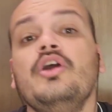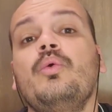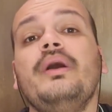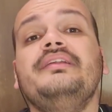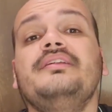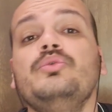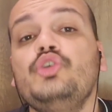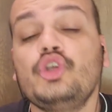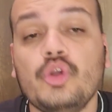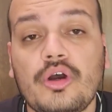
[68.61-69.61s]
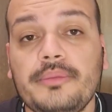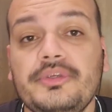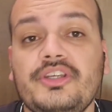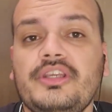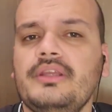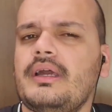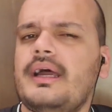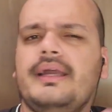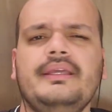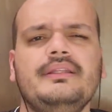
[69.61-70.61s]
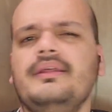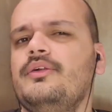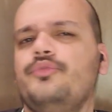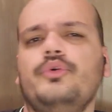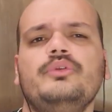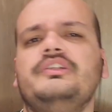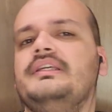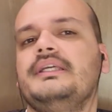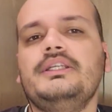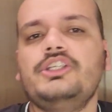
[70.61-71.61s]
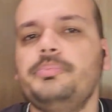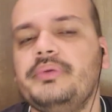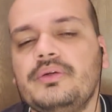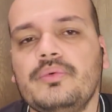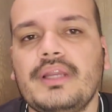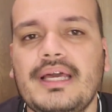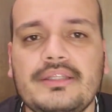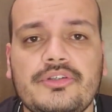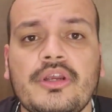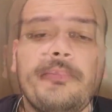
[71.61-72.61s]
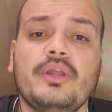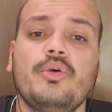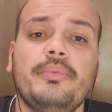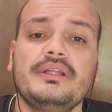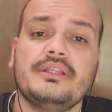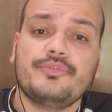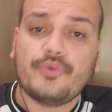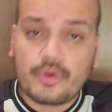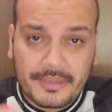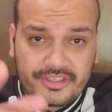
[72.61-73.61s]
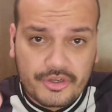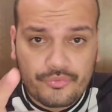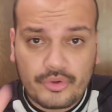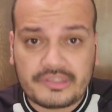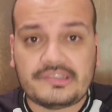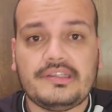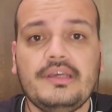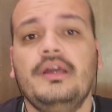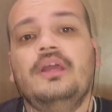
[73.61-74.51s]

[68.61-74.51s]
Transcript: quais são os nomes que ainda não foram sequer especulados pelo Botafogo, mas que você,